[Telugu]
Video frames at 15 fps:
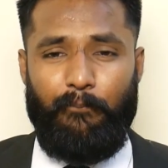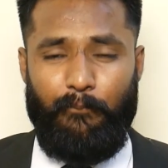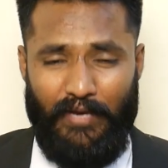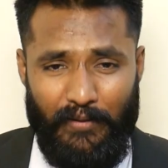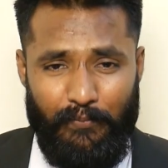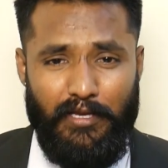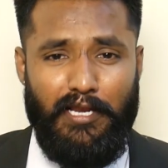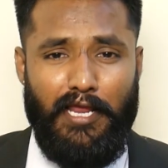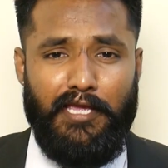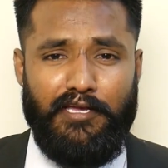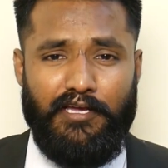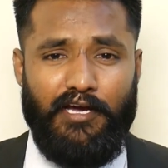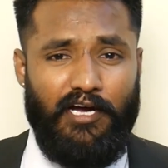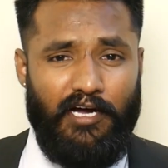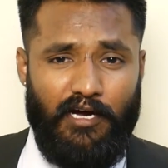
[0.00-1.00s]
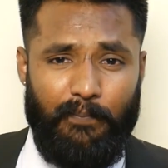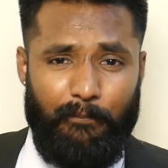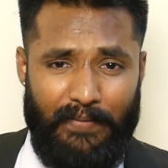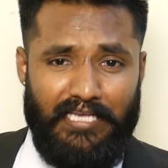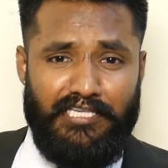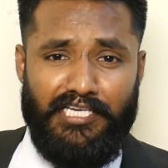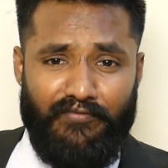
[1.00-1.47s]
మేబీ లైక్
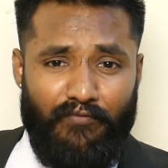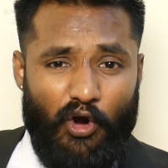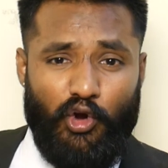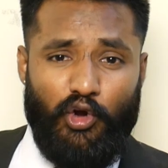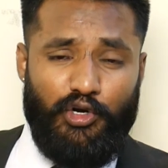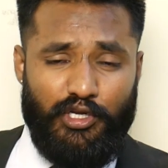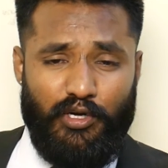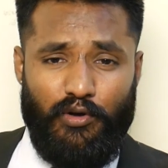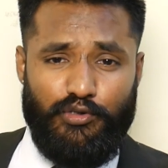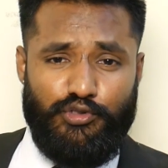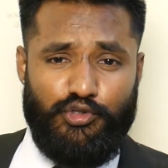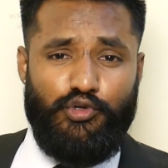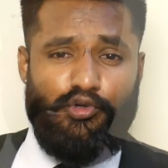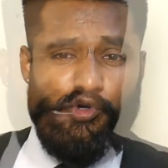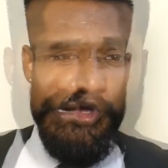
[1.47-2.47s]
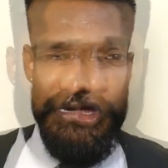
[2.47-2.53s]
బేసిక్ వర్కౌట్ కావచ్చు